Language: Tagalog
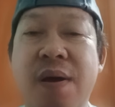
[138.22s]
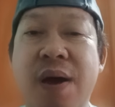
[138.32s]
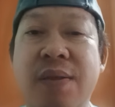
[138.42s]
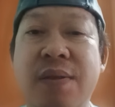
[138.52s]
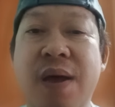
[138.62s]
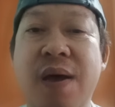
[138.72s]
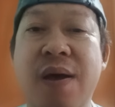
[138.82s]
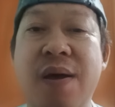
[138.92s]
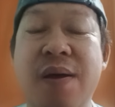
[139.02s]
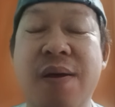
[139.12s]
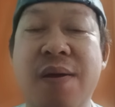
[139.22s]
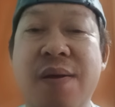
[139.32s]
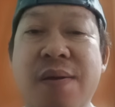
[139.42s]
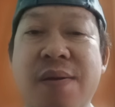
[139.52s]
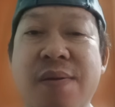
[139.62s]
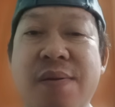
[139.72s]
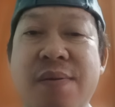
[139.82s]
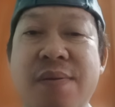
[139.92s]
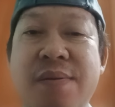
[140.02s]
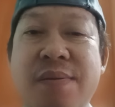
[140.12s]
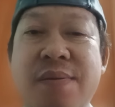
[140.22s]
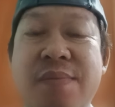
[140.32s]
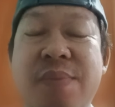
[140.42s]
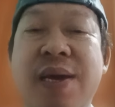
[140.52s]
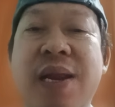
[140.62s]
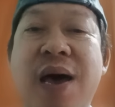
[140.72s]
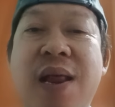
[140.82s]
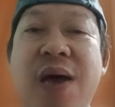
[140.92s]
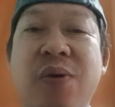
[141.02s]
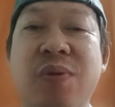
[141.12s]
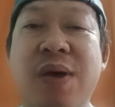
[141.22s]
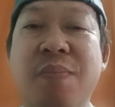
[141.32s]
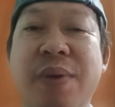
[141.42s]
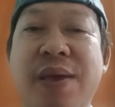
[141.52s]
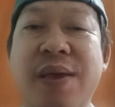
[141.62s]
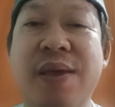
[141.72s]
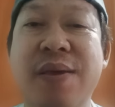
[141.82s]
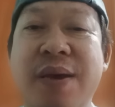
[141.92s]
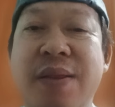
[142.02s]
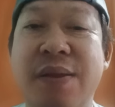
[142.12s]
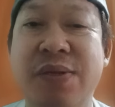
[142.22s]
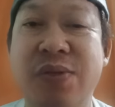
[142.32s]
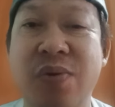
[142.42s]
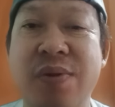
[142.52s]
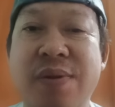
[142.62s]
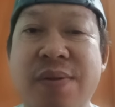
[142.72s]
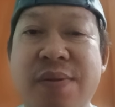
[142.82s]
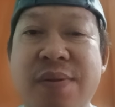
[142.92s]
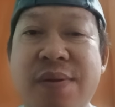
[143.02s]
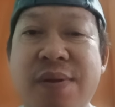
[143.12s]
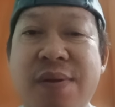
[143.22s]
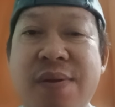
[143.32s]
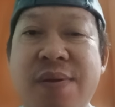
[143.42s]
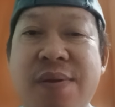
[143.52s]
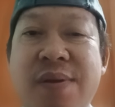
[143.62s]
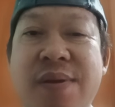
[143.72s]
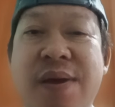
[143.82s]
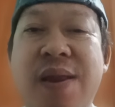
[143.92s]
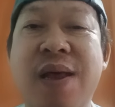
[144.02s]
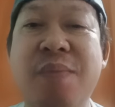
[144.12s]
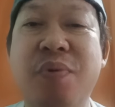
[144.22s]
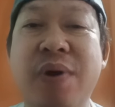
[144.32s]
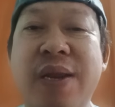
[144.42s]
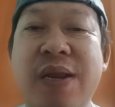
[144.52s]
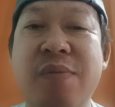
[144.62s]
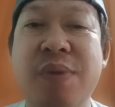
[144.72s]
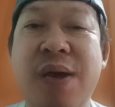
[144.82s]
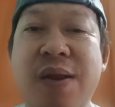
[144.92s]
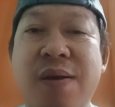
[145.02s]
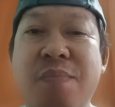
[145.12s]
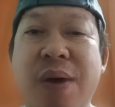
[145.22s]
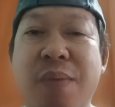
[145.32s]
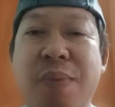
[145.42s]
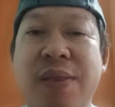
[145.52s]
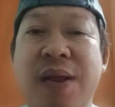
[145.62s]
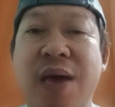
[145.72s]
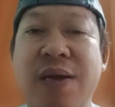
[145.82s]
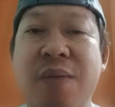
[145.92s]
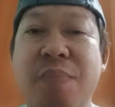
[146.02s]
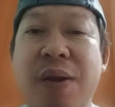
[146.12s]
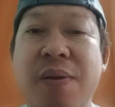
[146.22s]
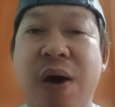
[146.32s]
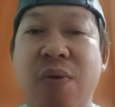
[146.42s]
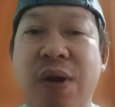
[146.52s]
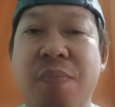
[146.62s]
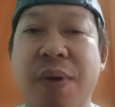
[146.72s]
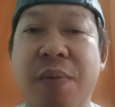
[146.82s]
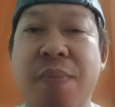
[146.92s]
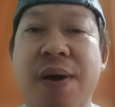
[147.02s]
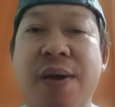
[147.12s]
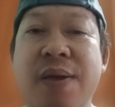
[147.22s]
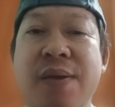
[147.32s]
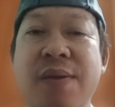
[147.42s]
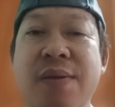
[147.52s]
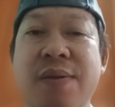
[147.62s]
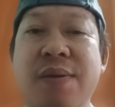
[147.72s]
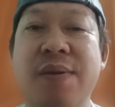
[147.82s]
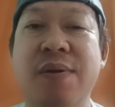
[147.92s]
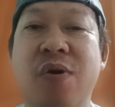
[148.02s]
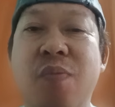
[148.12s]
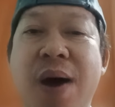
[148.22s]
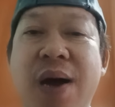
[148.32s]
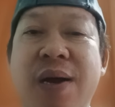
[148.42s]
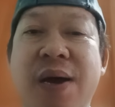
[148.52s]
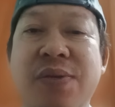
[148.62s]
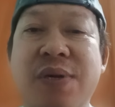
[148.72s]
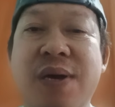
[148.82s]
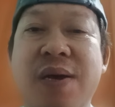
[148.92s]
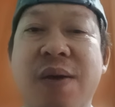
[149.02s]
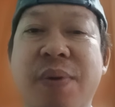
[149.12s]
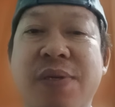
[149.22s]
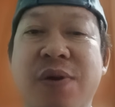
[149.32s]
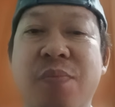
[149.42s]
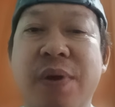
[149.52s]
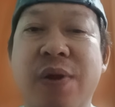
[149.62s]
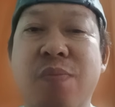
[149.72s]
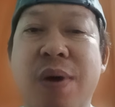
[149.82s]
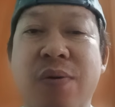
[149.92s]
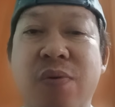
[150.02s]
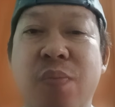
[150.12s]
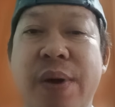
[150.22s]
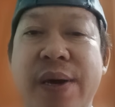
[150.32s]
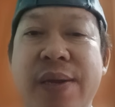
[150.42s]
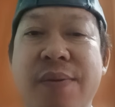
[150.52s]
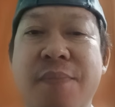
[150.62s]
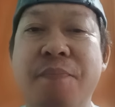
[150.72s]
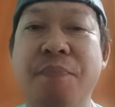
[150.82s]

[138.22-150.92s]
At uh, may kilala ako na may kidney stone. Yan lang pong ininom niya ng baraba, nilagang baraba, dahon ng baraba. Umaga at saka gabi siya uminom bago kumain.